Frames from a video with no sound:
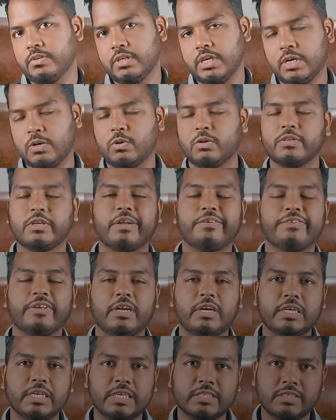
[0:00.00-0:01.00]
এখনও যারা
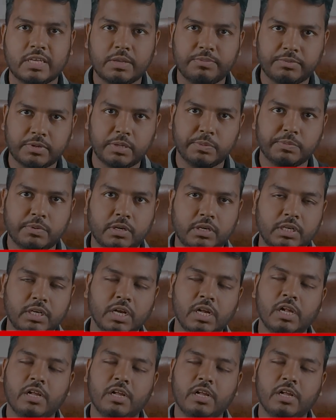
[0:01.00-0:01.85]
চ্যানেলটিকে সাবস্ক্রাইব করেনি